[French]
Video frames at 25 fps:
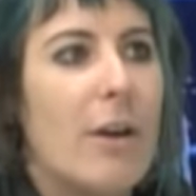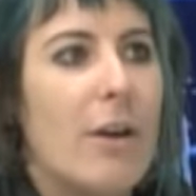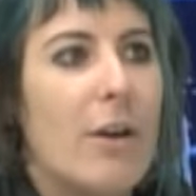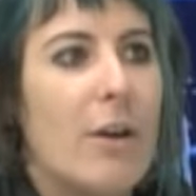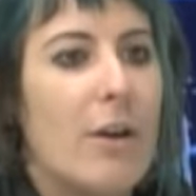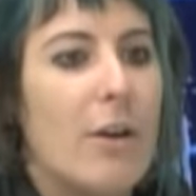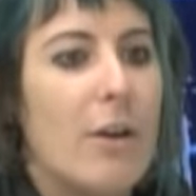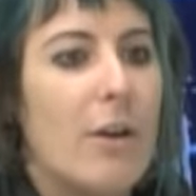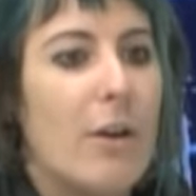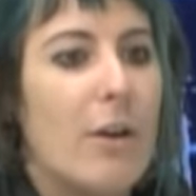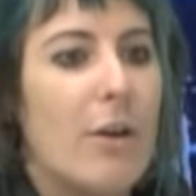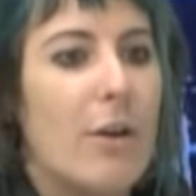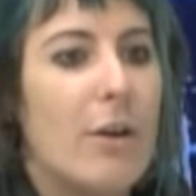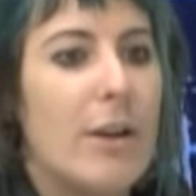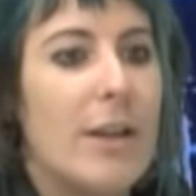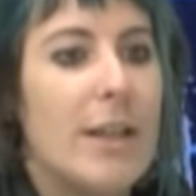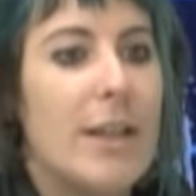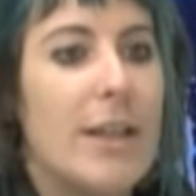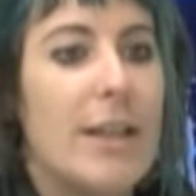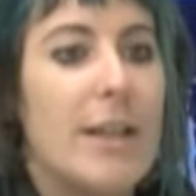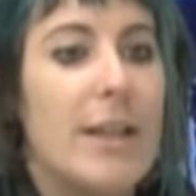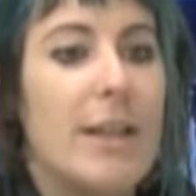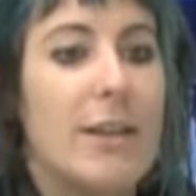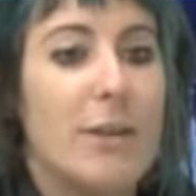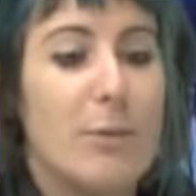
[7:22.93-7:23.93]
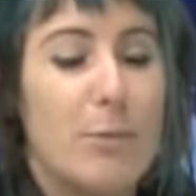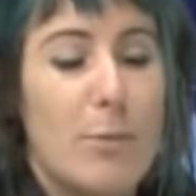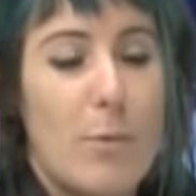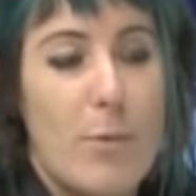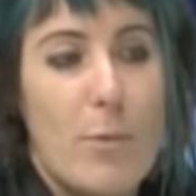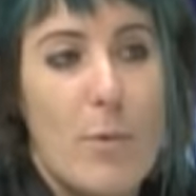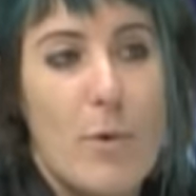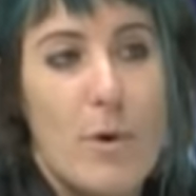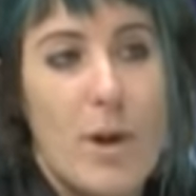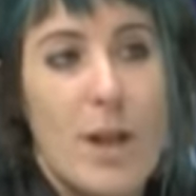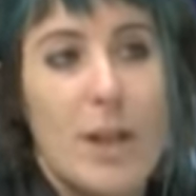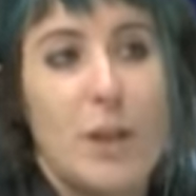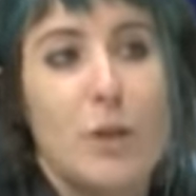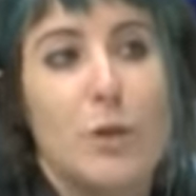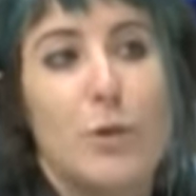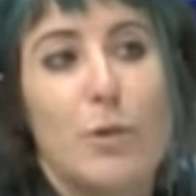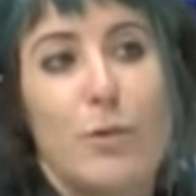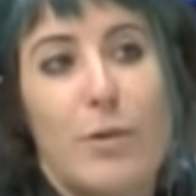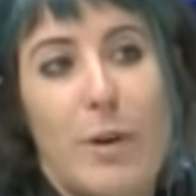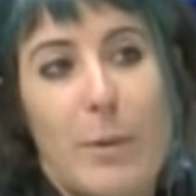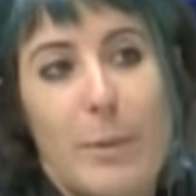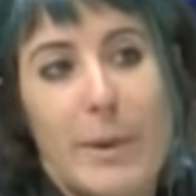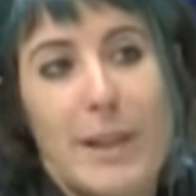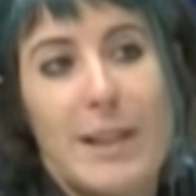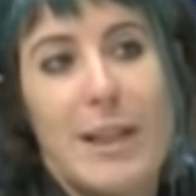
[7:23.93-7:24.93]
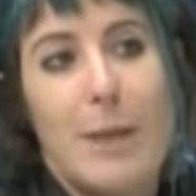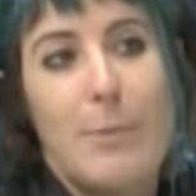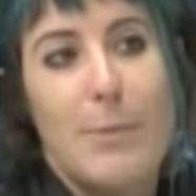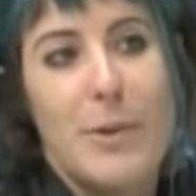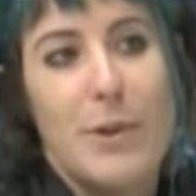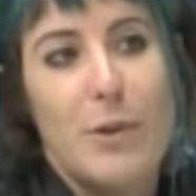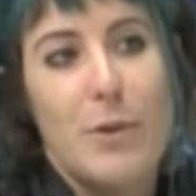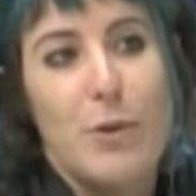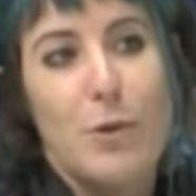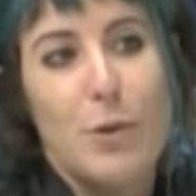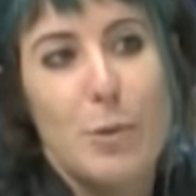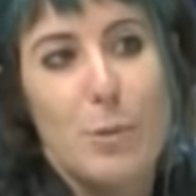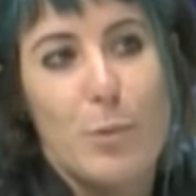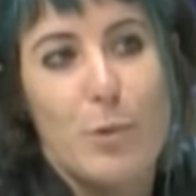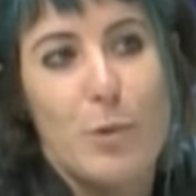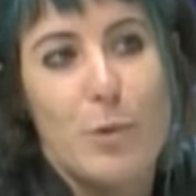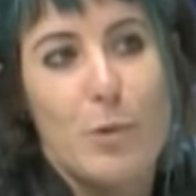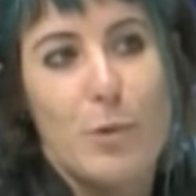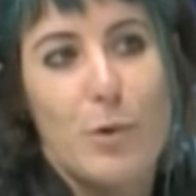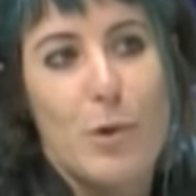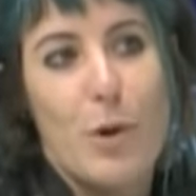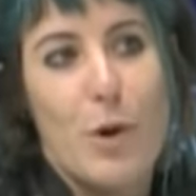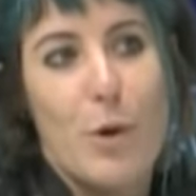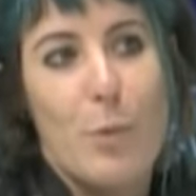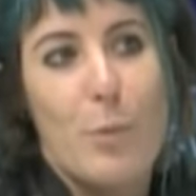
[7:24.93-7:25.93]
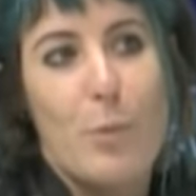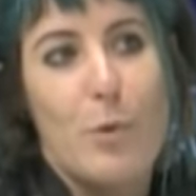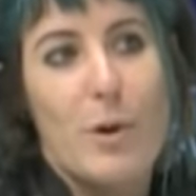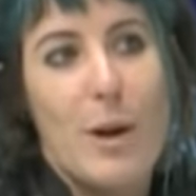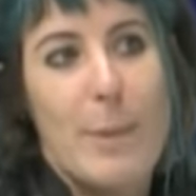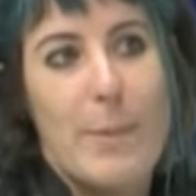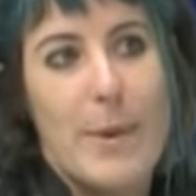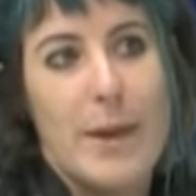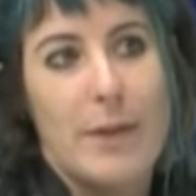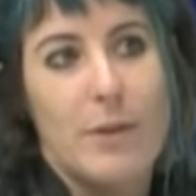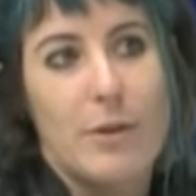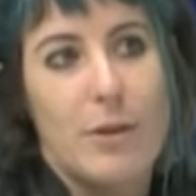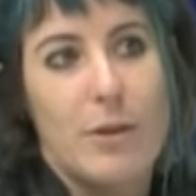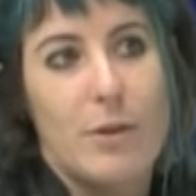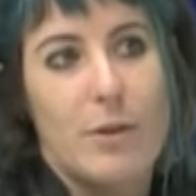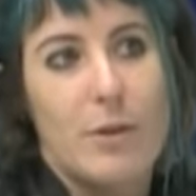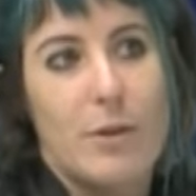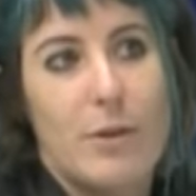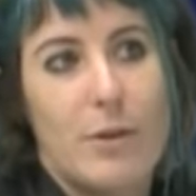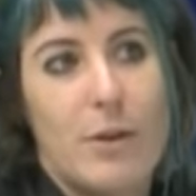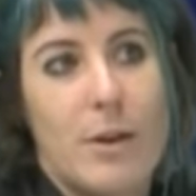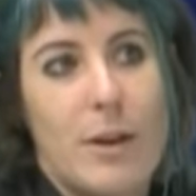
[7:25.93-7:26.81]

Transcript: Euh, et à ce moment-là, je fabrique la pièce sur mesure pour la personne.